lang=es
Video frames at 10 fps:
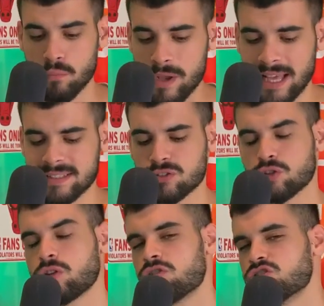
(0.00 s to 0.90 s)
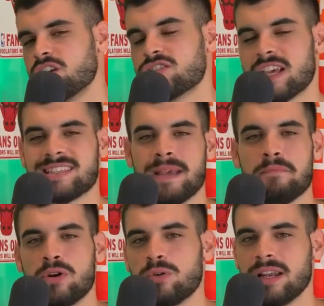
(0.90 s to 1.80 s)
Muy atentos todos chicos a ese
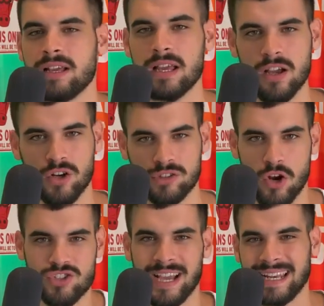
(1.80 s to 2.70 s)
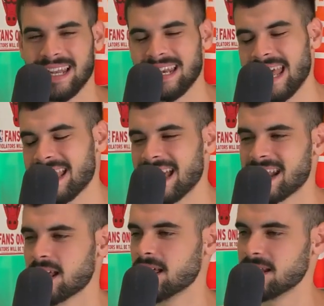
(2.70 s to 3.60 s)
Brooklyn contra Los Ángeles
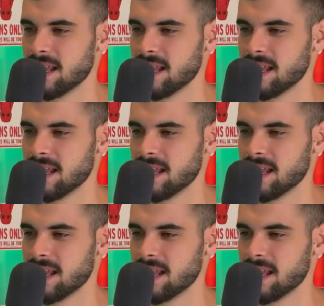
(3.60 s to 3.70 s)
Lakers,